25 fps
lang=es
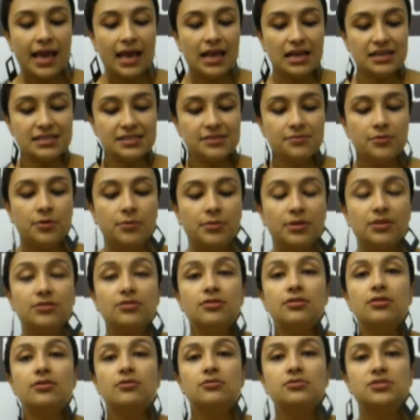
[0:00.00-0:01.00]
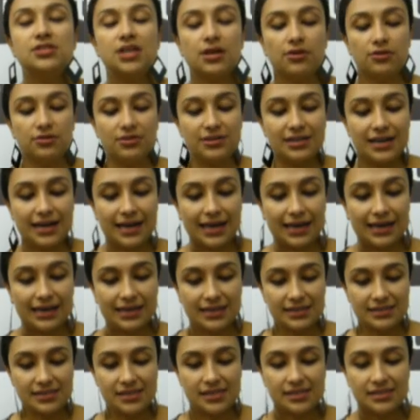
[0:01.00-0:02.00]
este momento de lucha contra la
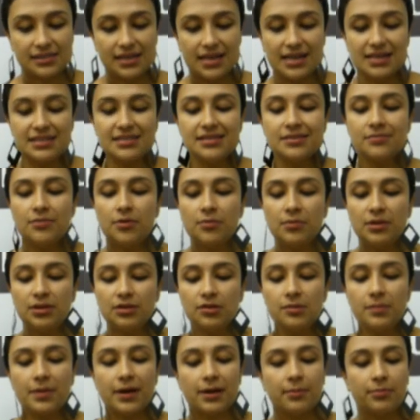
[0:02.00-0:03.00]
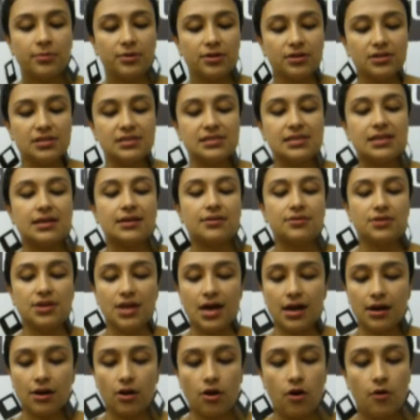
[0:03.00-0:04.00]
crisis, este momento para poder
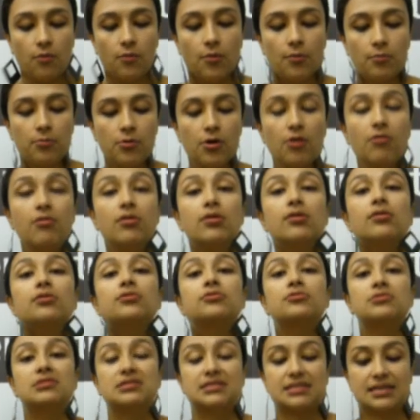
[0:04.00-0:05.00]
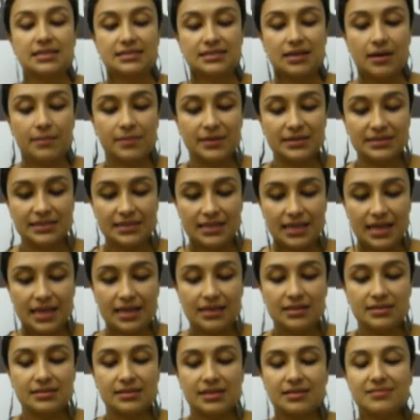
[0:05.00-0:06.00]
desarrollar como pueblo nuestras
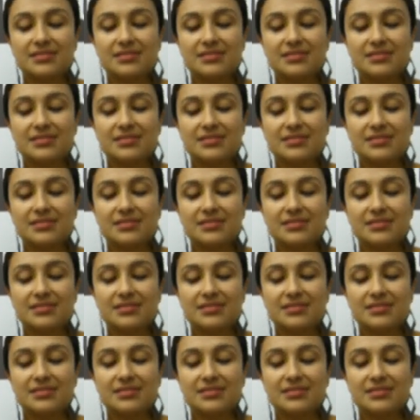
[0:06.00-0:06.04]
capacidades,